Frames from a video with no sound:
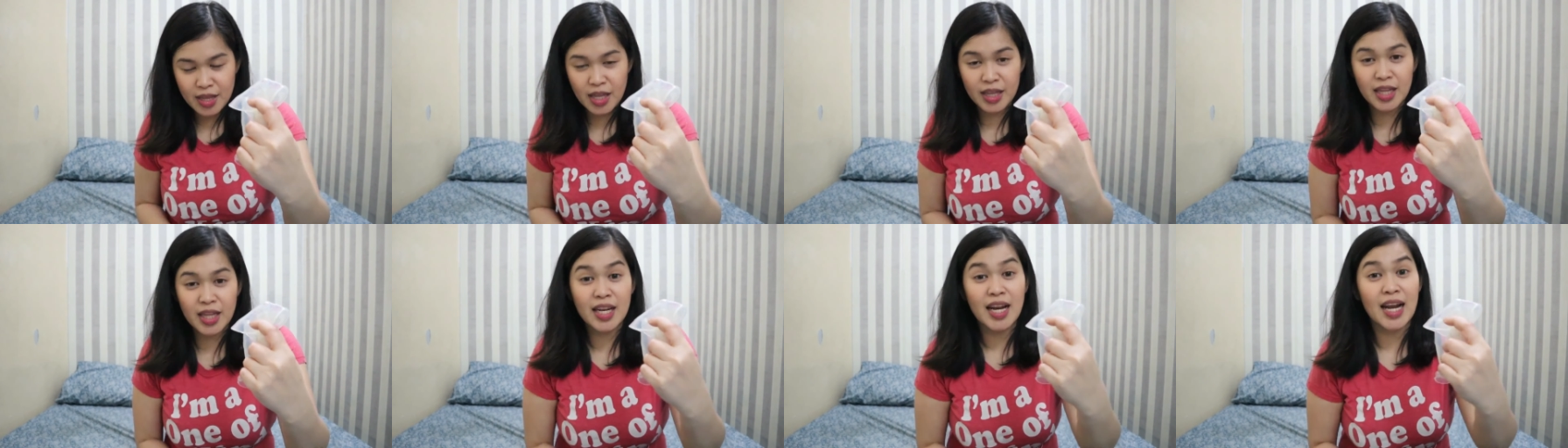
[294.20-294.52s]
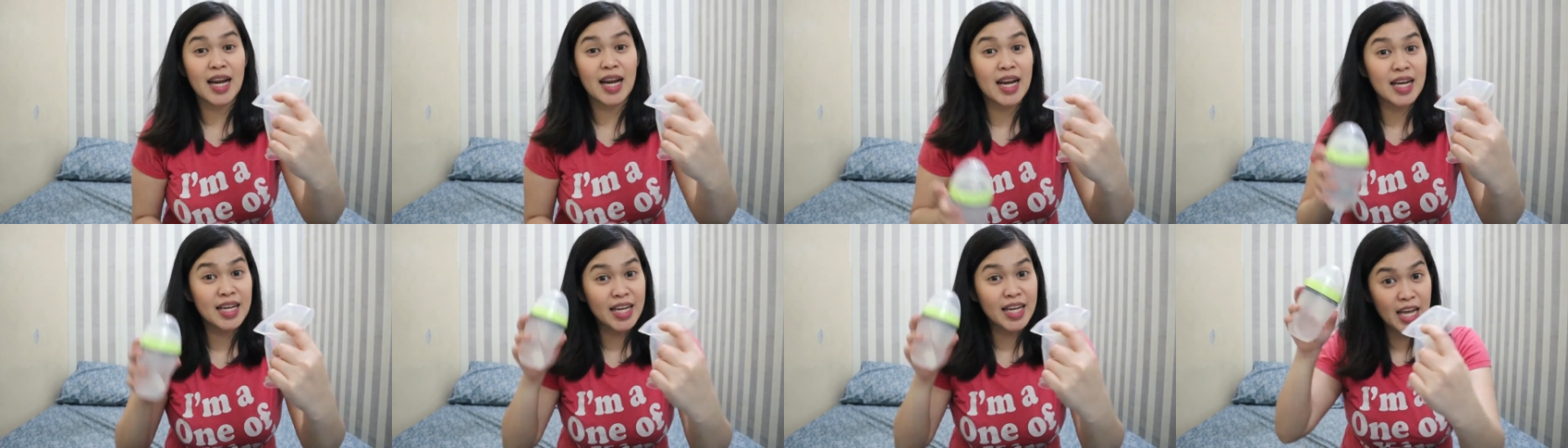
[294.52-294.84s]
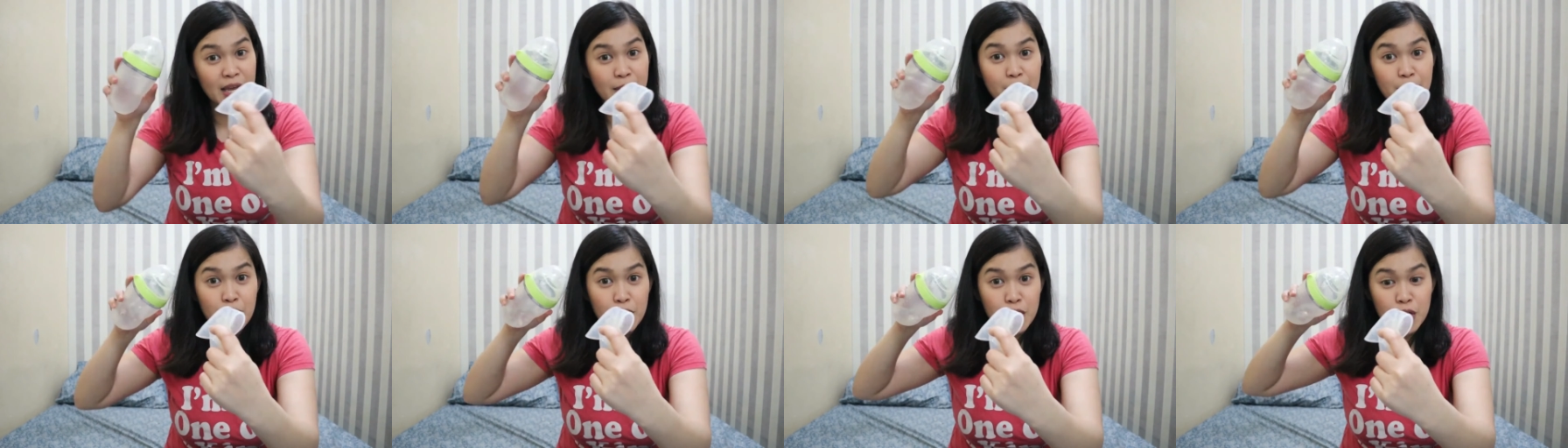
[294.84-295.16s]
Then,
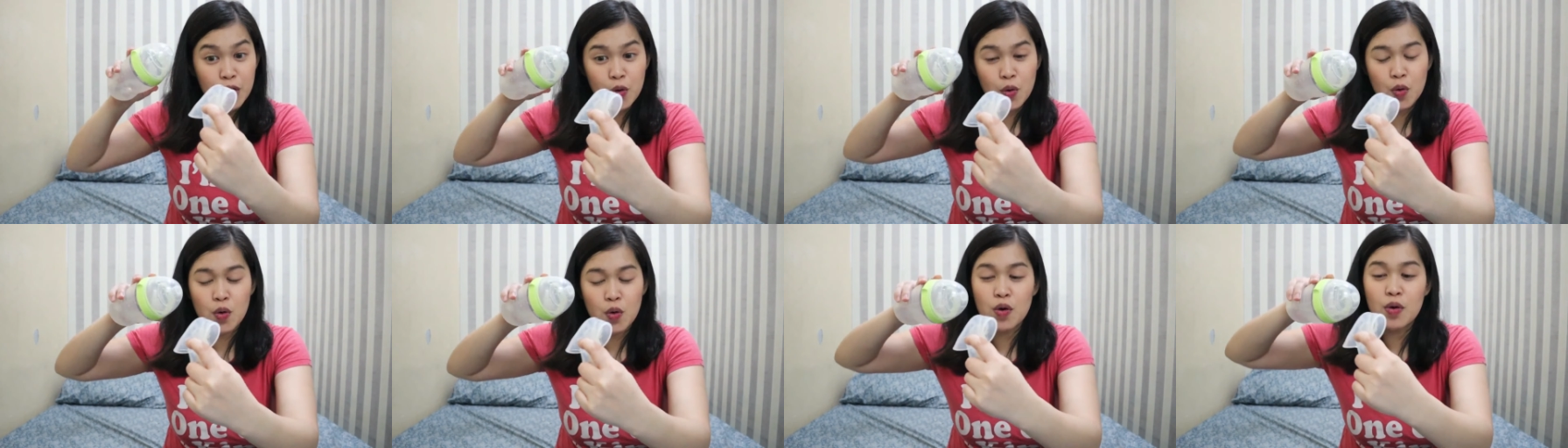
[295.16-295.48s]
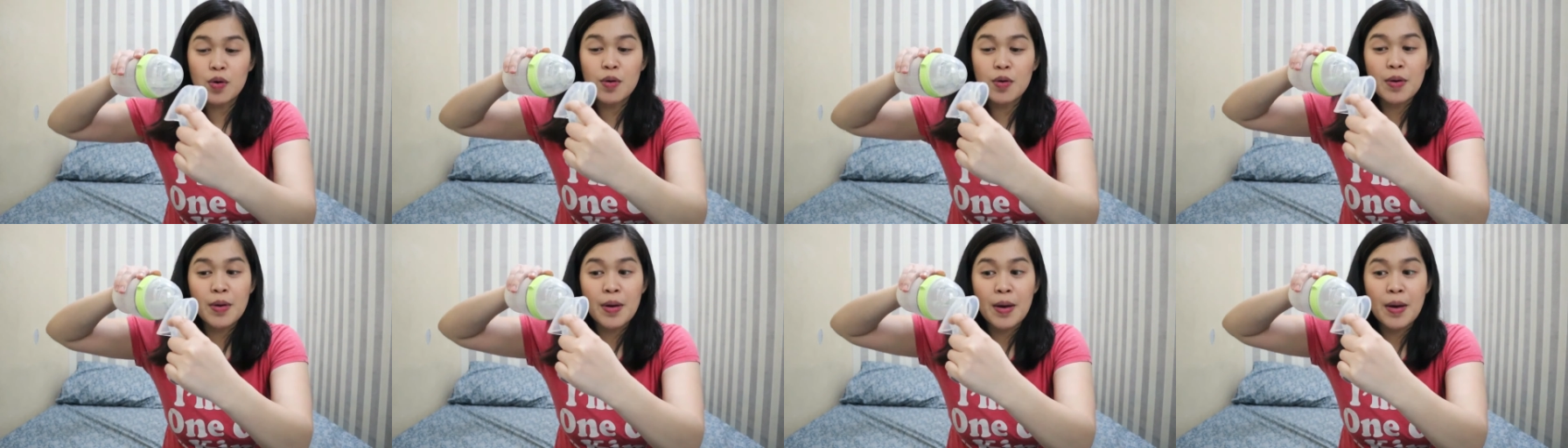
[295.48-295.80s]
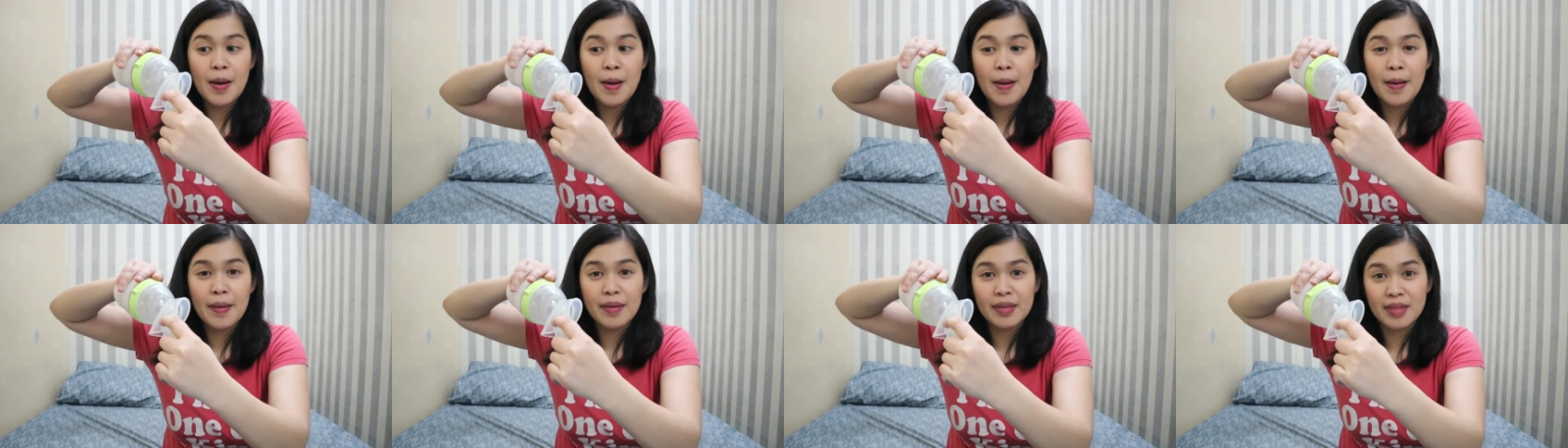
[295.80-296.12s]
ilalagay mo yung
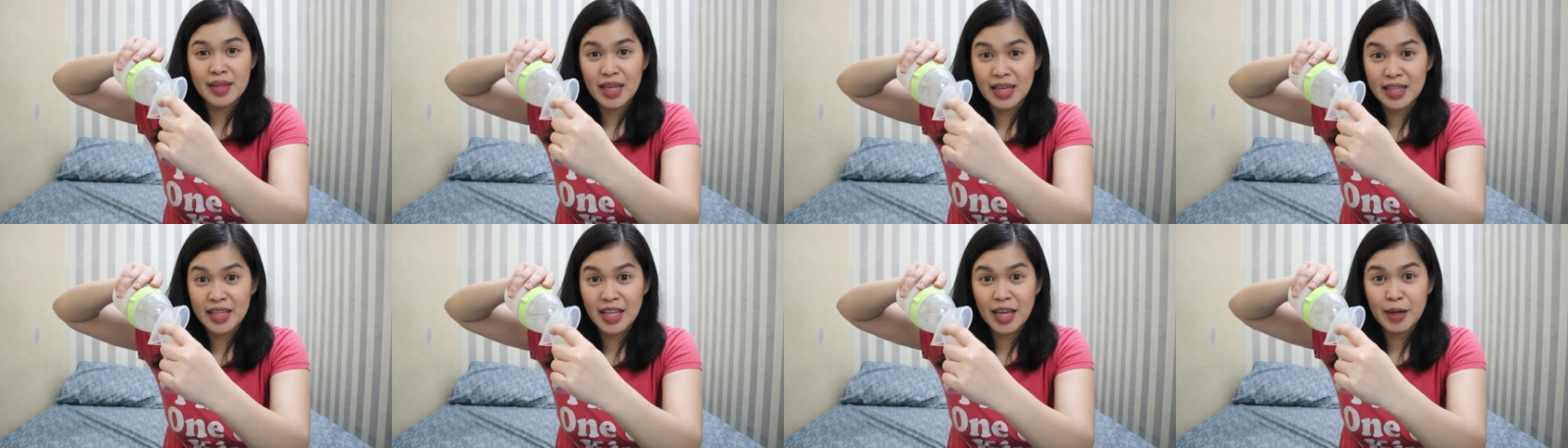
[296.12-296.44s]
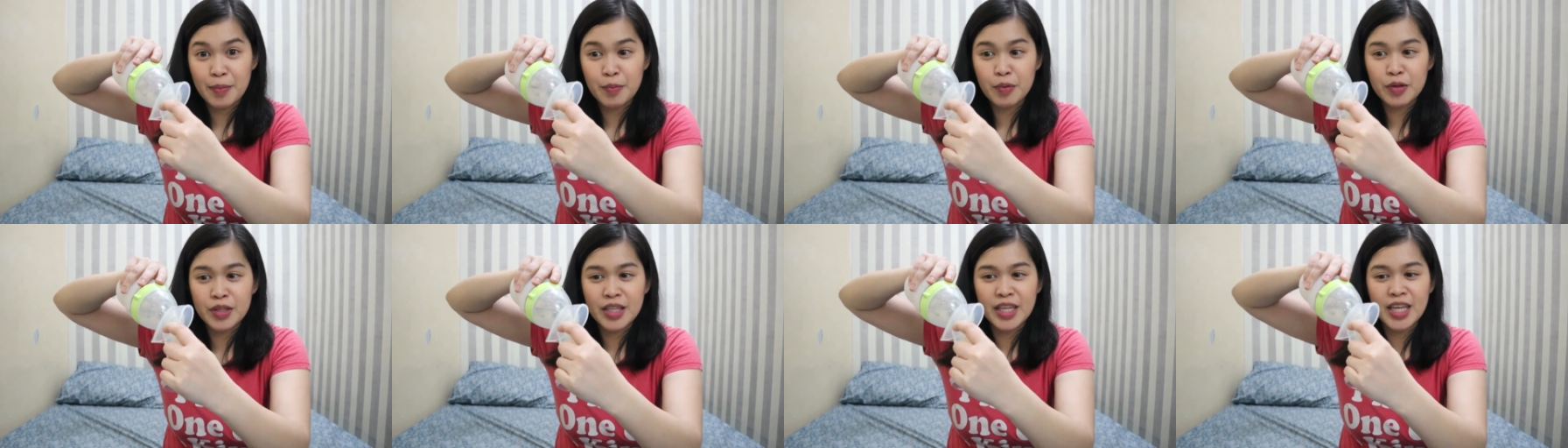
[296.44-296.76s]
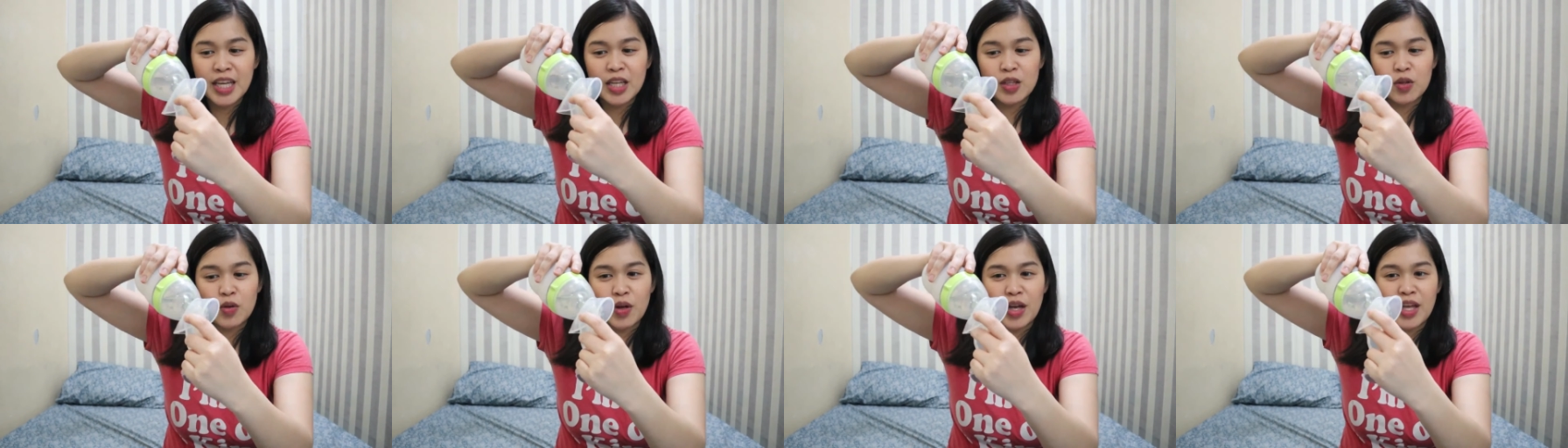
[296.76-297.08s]
dede mo
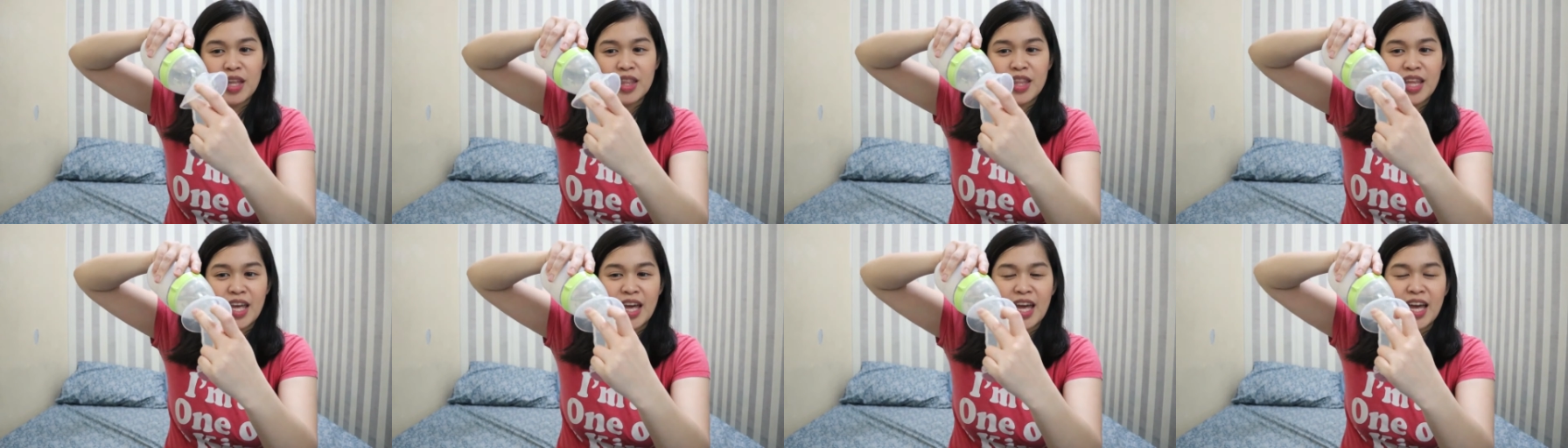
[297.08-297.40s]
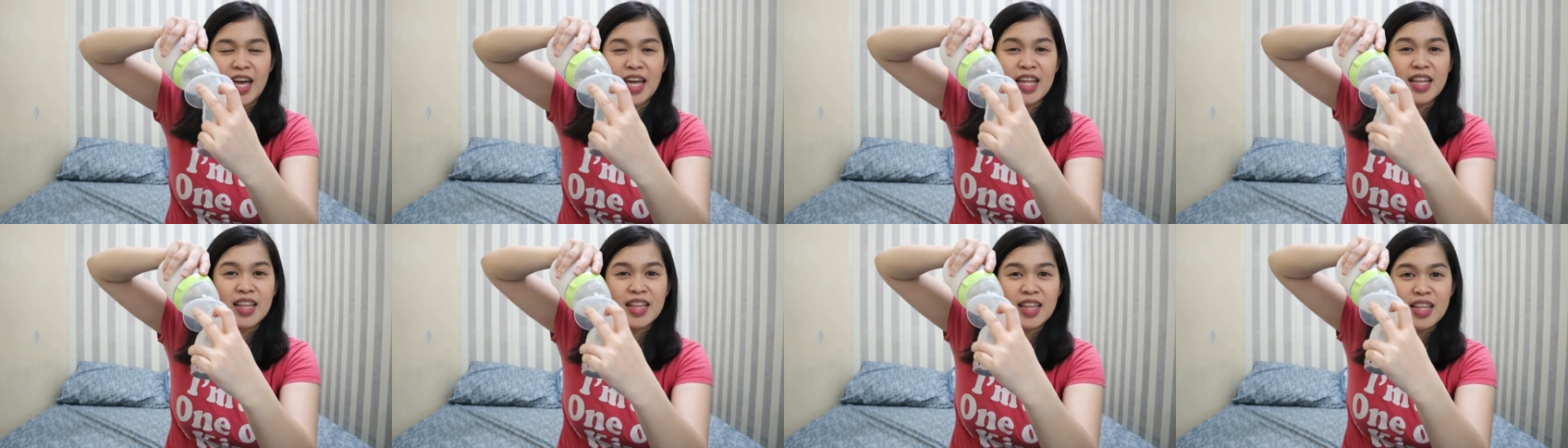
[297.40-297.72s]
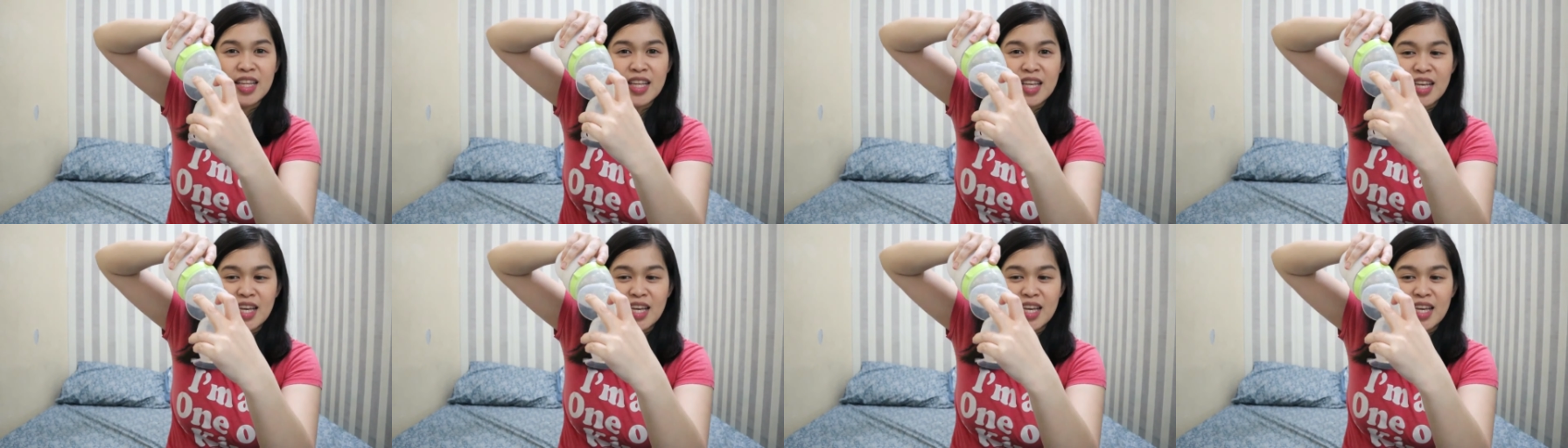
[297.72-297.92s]
dito. And then,